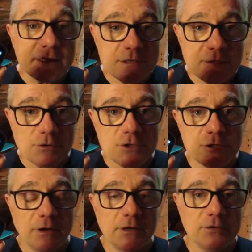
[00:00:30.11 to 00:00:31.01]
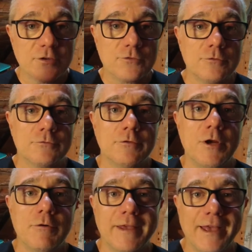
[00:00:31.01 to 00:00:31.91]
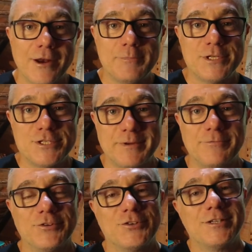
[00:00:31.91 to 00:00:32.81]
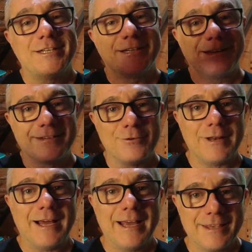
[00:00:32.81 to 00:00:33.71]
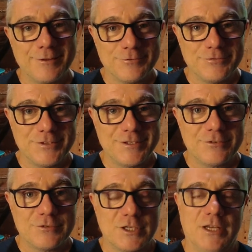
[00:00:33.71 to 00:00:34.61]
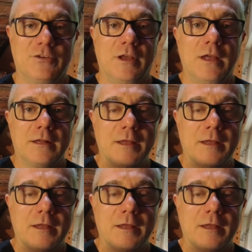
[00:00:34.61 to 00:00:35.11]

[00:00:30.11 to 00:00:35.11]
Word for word: antes de continuar nesse assunto, eu quero pedir para você deixar seu like no vídeo, gente.